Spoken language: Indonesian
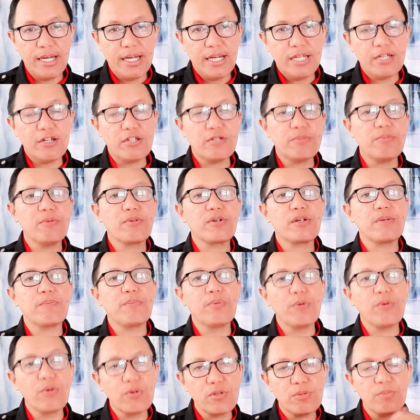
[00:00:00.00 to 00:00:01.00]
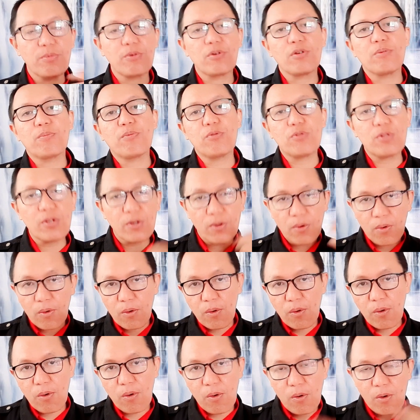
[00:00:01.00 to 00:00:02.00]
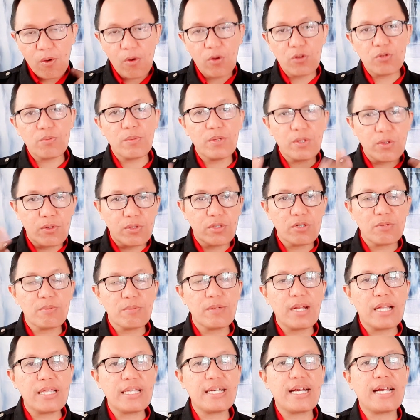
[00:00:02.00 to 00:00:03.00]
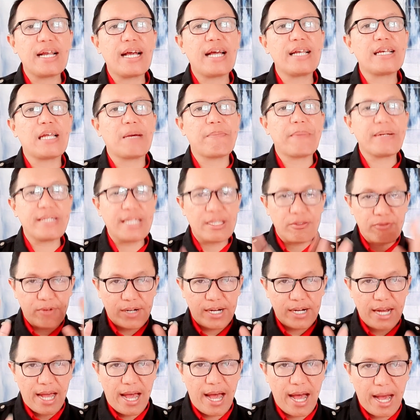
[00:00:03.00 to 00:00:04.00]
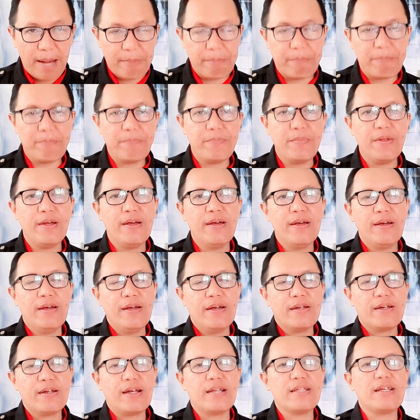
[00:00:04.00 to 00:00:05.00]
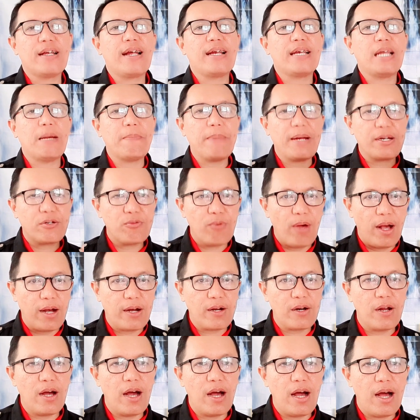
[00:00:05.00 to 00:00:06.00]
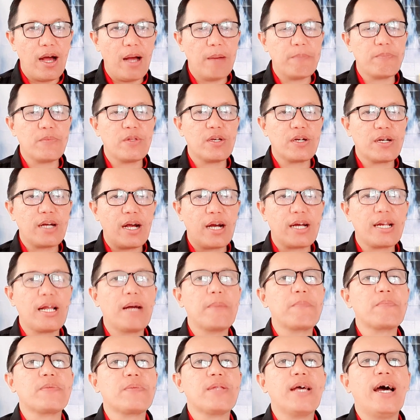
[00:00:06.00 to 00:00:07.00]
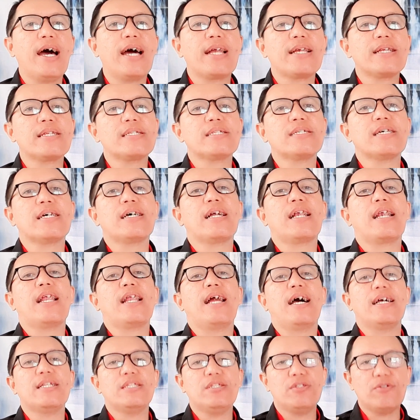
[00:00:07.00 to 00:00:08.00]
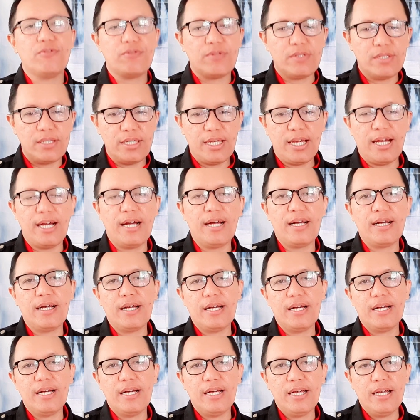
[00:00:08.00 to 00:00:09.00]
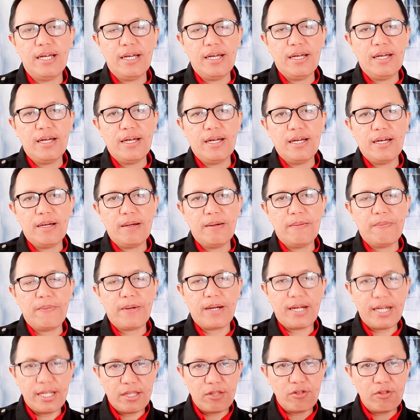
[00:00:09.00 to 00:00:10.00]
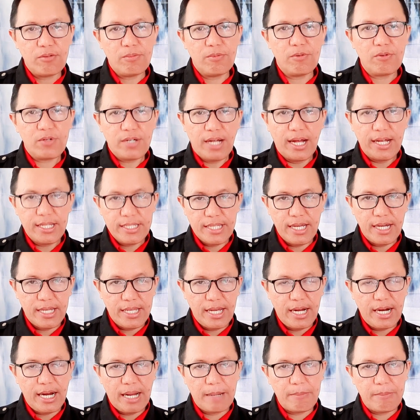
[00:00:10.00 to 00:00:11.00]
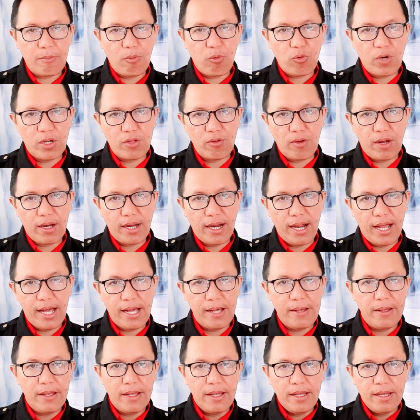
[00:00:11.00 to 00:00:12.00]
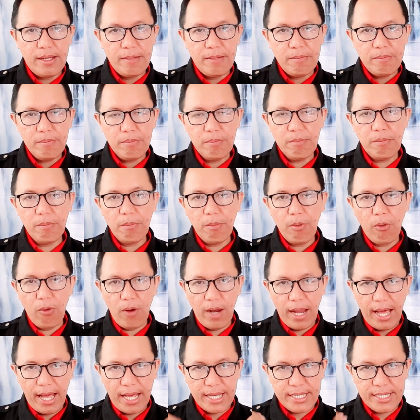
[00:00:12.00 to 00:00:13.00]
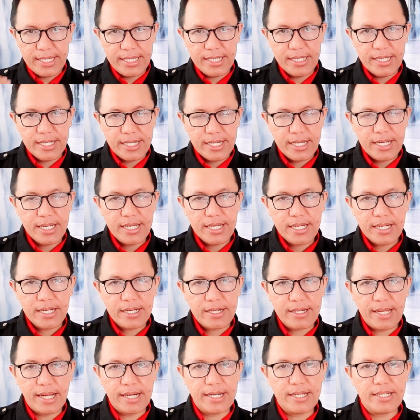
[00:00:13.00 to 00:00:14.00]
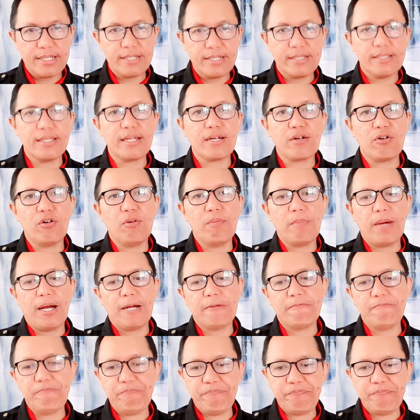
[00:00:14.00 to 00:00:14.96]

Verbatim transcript: ya sepuluh ribu sepuluh ribu terus menerus terus nanti kan akan dapat satu gram nanti akan dapat dua gram tiga gram dan selanjutnya begitu mudahnya yang nggak mudah itu adalah mulai dan istiqomah